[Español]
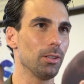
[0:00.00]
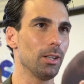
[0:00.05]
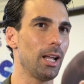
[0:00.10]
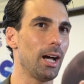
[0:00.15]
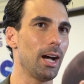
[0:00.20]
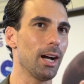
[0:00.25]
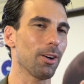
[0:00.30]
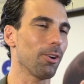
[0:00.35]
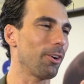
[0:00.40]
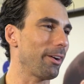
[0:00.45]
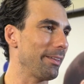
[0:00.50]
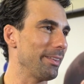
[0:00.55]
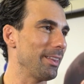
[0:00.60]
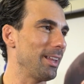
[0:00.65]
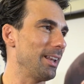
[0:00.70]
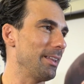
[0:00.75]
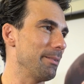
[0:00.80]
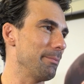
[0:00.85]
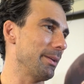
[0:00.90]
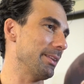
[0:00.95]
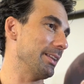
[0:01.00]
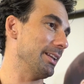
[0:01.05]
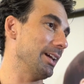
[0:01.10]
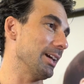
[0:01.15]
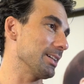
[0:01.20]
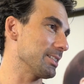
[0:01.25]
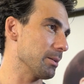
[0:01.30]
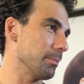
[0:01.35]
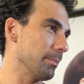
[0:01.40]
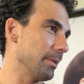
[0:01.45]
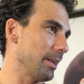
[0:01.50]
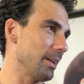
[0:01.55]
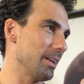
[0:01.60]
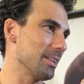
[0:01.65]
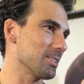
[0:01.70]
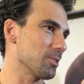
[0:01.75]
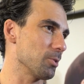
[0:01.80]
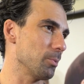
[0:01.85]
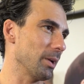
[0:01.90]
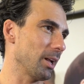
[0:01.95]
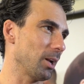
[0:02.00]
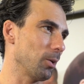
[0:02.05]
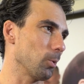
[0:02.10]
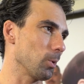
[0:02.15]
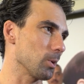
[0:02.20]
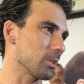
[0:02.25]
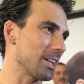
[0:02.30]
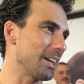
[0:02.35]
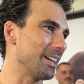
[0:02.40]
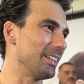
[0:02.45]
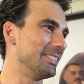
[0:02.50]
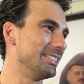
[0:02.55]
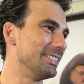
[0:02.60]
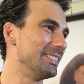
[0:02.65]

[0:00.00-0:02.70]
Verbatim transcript: la acogida de Madrid que siempre es súper calurosa.